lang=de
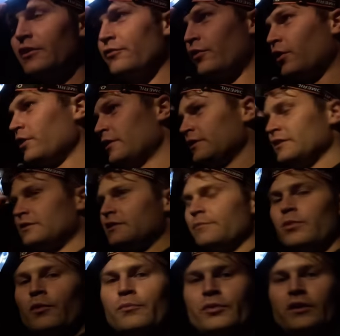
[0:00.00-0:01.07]
da vorne ist die
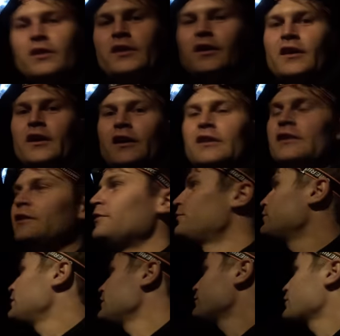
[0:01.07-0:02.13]
Pumpe, die
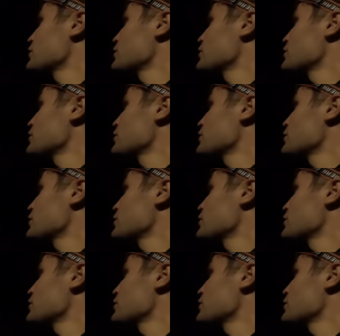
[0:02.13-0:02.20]
will ich